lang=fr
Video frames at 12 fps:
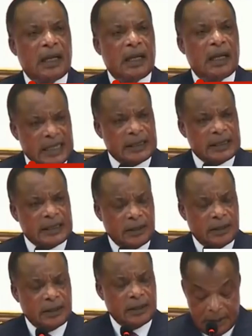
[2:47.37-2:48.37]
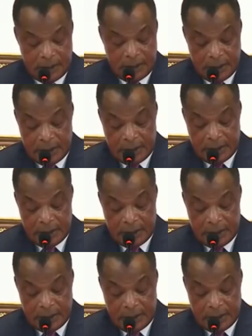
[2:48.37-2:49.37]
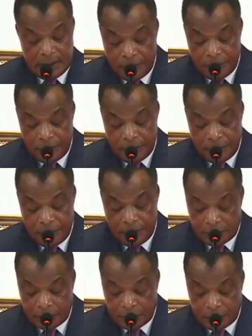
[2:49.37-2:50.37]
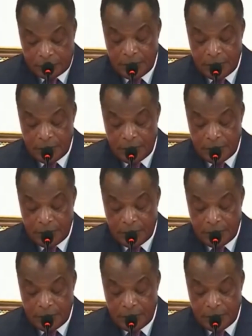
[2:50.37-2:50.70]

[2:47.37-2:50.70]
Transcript: reste l'un des leviers majeurs